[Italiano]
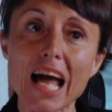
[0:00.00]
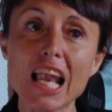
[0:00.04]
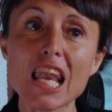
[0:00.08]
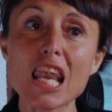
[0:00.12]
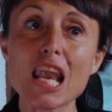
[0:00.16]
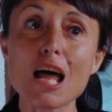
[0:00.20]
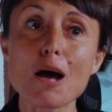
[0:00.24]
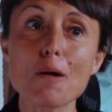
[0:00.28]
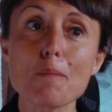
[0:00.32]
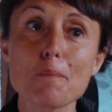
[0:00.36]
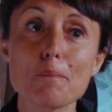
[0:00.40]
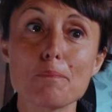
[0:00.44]

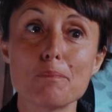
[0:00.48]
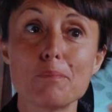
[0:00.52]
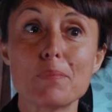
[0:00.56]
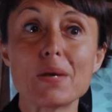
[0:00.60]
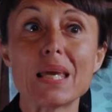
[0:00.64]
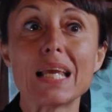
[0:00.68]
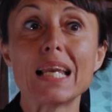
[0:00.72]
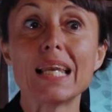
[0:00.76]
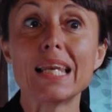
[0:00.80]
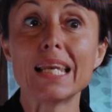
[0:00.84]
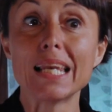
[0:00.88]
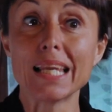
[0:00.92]
alla
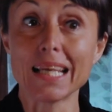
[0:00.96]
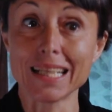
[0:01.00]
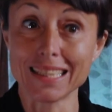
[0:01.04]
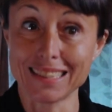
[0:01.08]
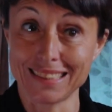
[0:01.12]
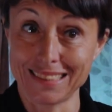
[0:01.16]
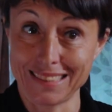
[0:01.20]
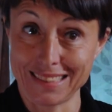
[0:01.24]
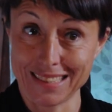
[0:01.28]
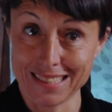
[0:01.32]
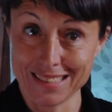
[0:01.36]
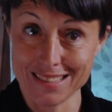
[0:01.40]

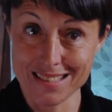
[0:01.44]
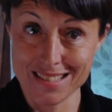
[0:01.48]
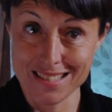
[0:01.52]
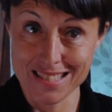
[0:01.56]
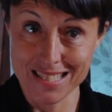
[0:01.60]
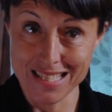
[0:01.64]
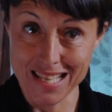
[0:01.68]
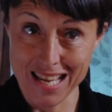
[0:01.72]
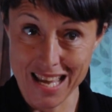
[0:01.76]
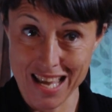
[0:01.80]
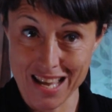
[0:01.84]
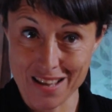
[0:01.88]
bellezza in
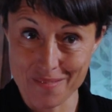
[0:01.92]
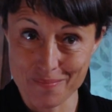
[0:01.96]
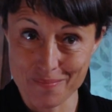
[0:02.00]
sé.